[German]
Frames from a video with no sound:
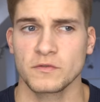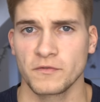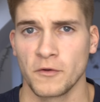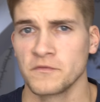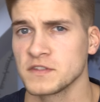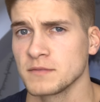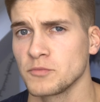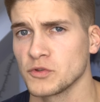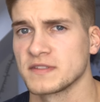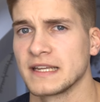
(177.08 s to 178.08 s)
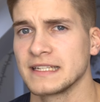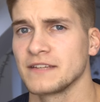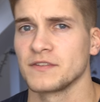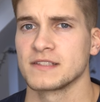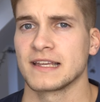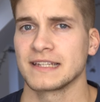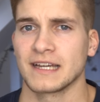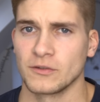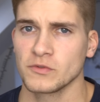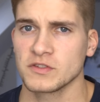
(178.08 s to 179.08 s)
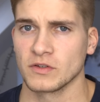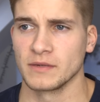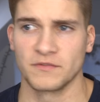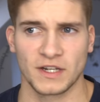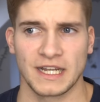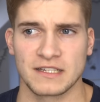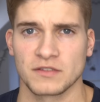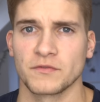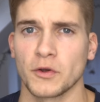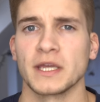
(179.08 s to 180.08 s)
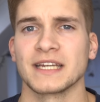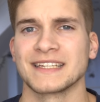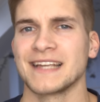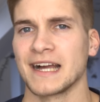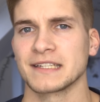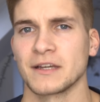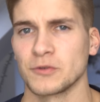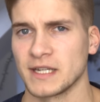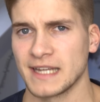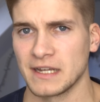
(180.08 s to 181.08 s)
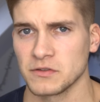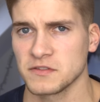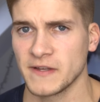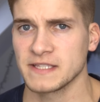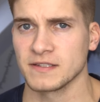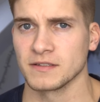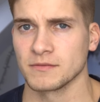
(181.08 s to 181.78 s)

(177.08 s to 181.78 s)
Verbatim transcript: zu 15% effizienterer Nutzung im Vergleich zum vorherigen A321.